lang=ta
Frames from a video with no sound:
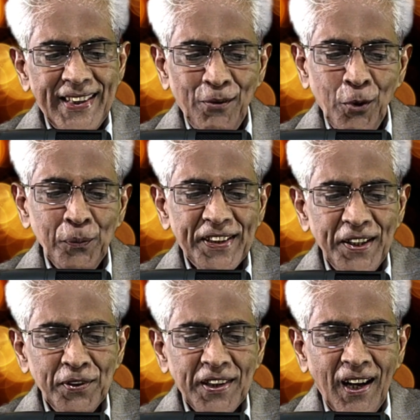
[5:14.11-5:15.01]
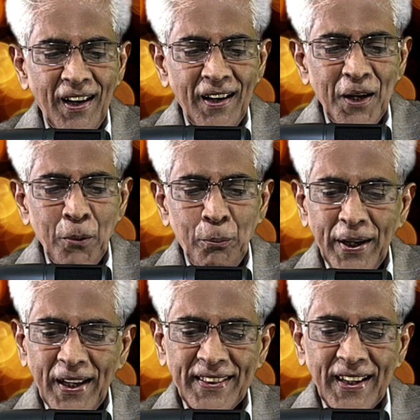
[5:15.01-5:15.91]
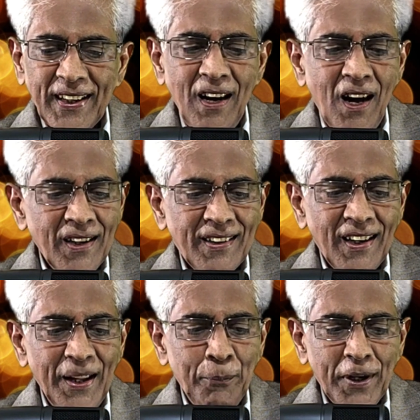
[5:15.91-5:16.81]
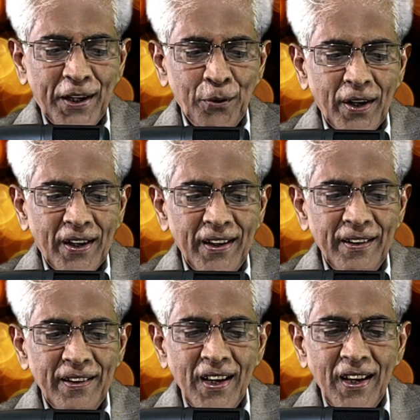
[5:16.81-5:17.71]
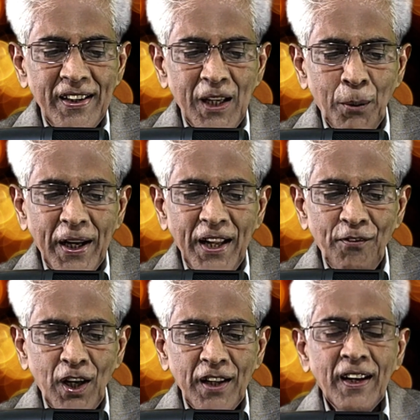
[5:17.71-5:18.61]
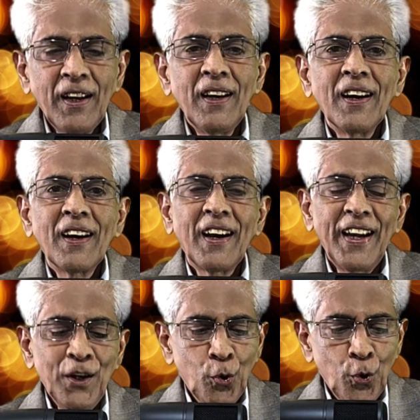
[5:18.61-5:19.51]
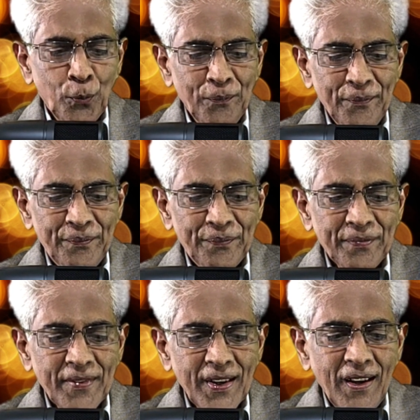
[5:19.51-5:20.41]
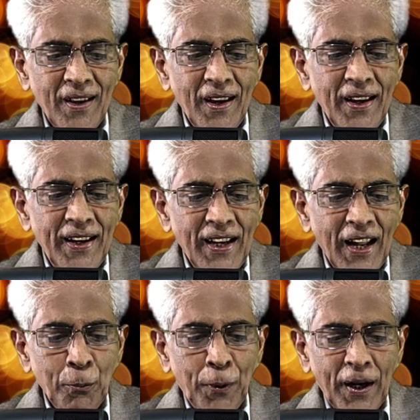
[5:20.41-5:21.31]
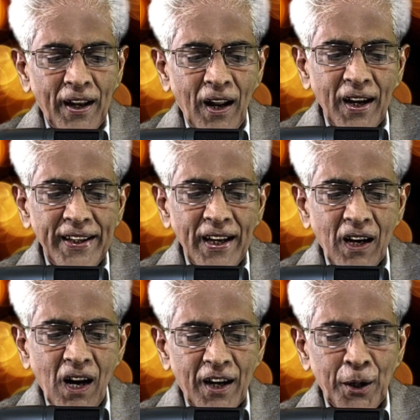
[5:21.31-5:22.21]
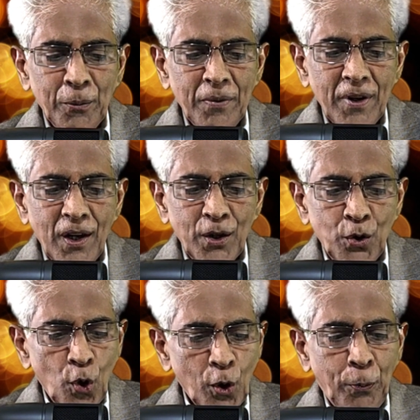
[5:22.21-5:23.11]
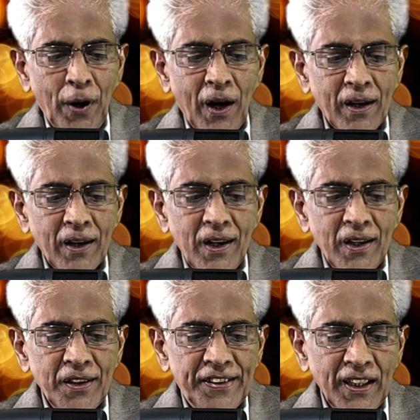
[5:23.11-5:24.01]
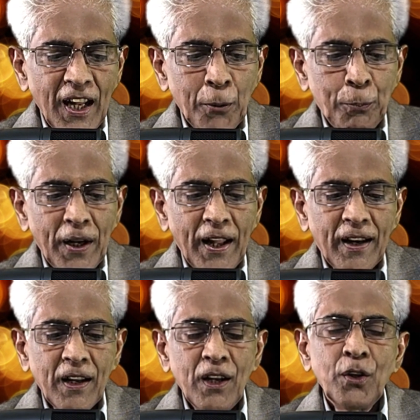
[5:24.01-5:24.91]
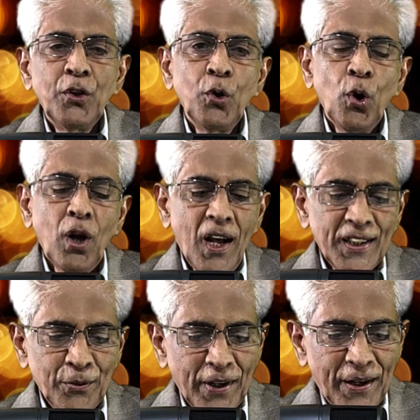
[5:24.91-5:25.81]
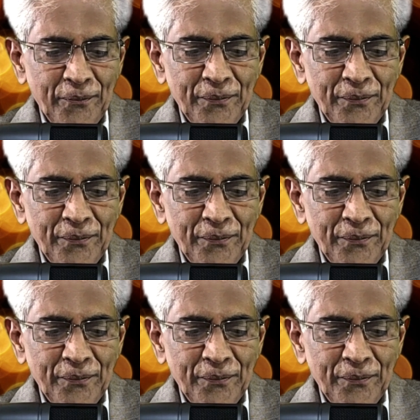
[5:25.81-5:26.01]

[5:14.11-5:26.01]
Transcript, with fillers: தவம் செய்வதால் பெறத்தக்க ஆற்றலை பெற்றவர்க்கு யமனை வெல்லுதல் கைகூடும் இலர் பலராகிய காரணம் நோற்பார் சிலர் பலர் நோலாதவர்